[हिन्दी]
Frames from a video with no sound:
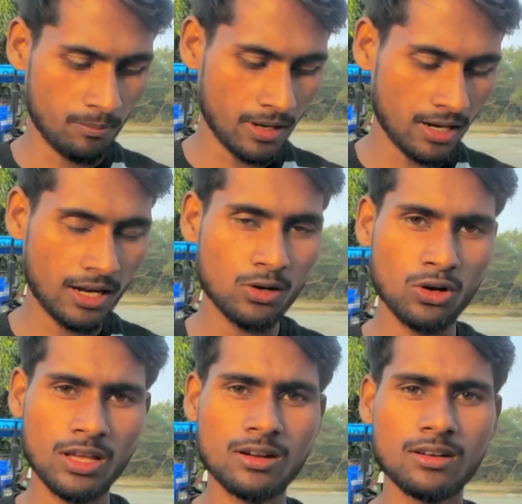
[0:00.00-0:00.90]
बना है
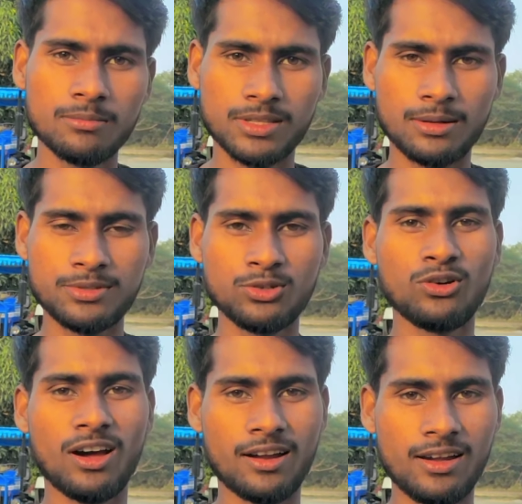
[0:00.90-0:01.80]
डॉलर मतलब
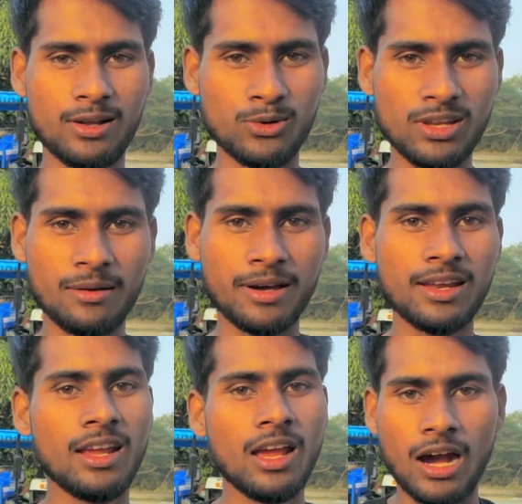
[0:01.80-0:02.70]
जो अर्निंग हुई है
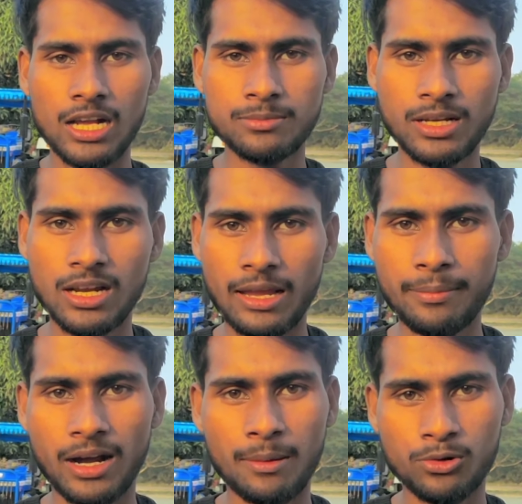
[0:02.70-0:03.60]
हमारी आज मैं
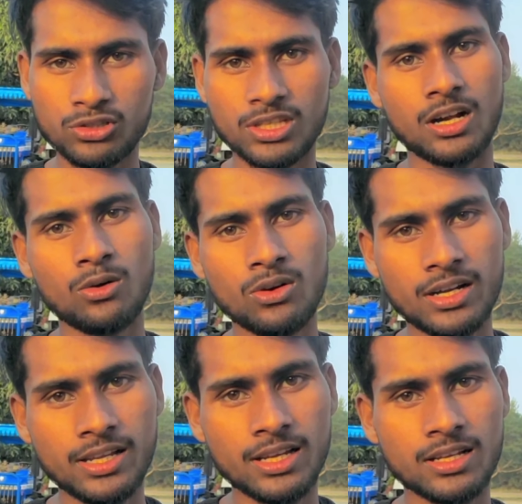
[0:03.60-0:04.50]
लाइव आपको दिखाऊंगा
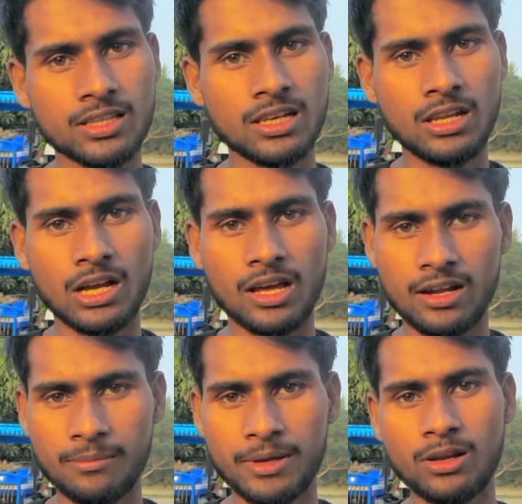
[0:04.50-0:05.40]
ठीक है कितनी
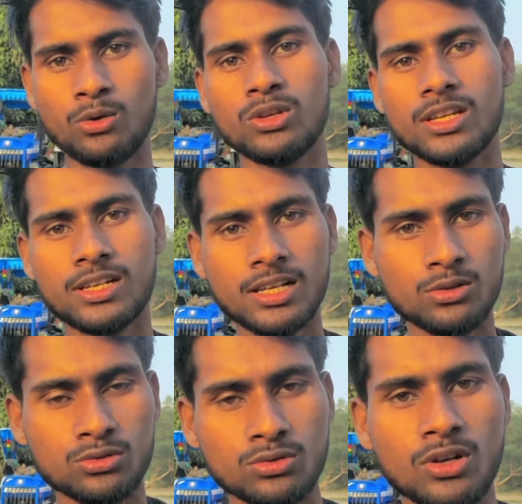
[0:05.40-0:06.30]
अर्निंग मेरी हुई है ठीक
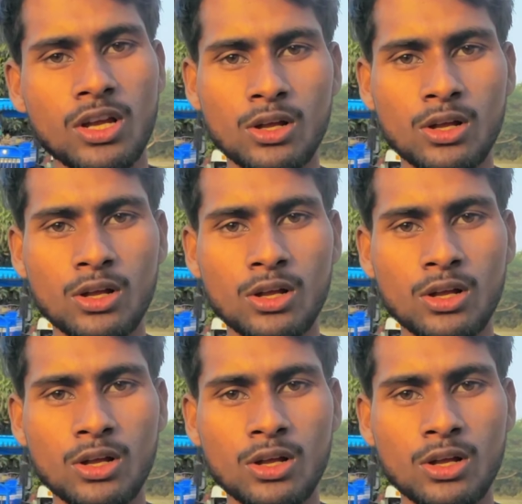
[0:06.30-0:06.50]
है दोस्तों